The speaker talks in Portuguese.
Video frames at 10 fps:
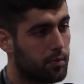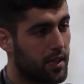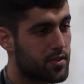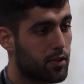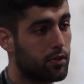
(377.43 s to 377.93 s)

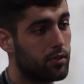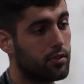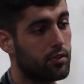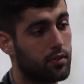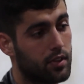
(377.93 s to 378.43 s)
Bem, são,
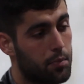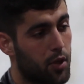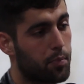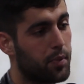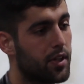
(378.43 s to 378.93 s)
na
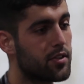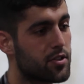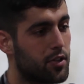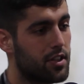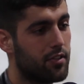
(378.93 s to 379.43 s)
minha opinião,
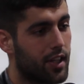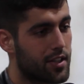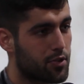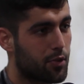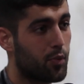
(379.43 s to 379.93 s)
são
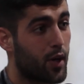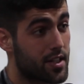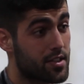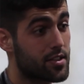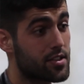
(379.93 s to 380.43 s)
atividades como
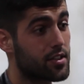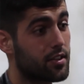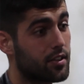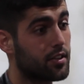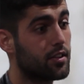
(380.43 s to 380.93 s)
estas
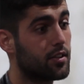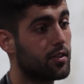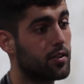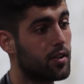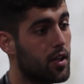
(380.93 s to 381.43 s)
que
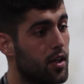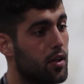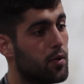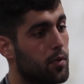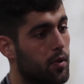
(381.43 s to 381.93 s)

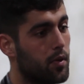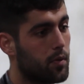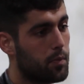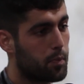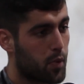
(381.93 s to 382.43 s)

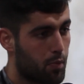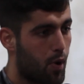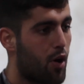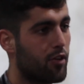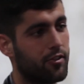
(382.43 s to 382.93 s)
uh,
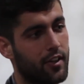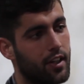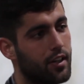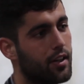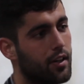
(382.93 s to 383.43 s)

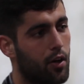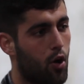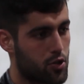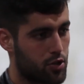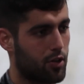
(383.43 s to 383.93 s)
promovem
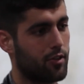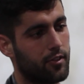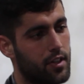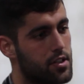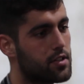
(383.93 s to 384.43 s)
aos
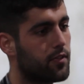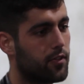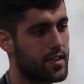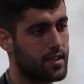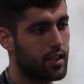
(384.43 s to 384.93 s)
jovens
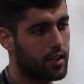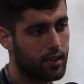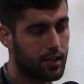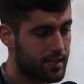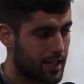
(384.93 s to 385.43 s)
fazer,
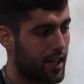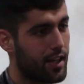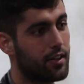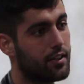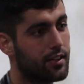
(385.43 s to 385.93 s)

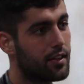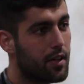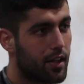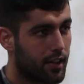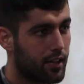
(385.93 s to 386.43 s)
sair,
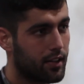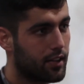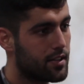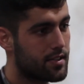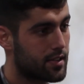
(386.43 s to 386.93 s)

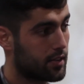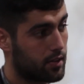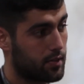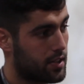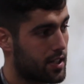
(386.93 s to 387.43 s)

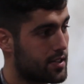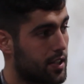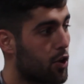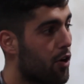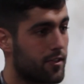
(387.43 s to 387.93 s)
uh,
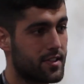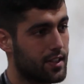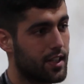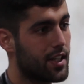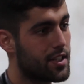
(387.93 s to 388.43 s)
trazer
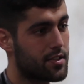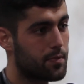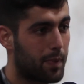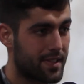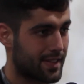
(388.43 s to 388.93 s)
novas
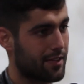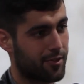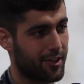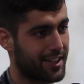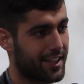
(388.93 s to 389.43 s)
ideias, pensar
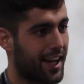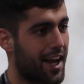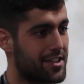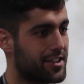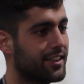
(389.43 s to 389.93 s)
fora da
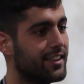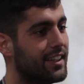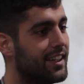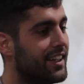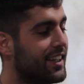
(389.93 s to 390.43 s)
caixa
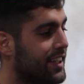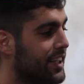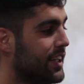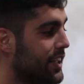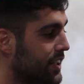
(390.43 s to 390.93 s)

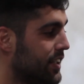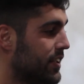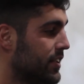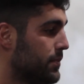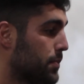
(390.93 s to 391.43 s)

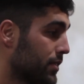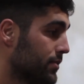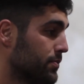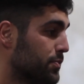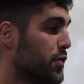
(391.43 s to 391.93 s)
e
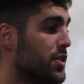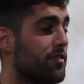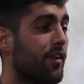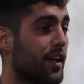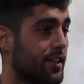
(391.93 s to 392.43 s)

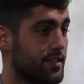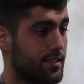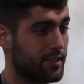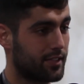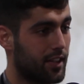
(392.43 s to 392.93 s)

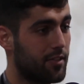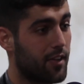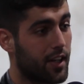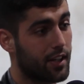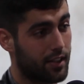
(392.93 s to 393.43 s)
motivarem-se e
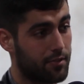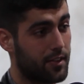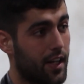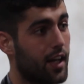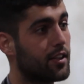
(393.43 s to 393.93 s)
verem que
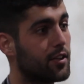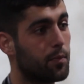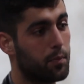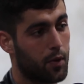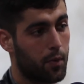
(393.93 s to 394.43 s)
afinal
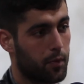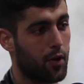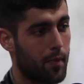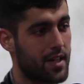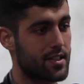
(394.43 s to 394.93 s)
não,
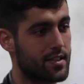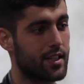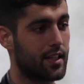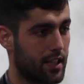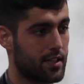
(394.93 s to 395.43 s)
não basta
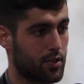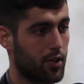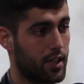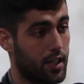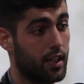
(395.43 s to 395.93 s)
ser ter
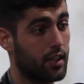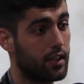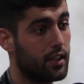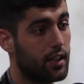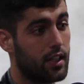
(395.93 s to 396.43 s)
só a ideia
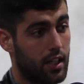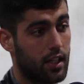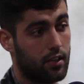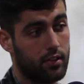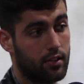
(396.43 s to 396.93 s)

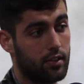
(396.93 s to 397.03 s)
e que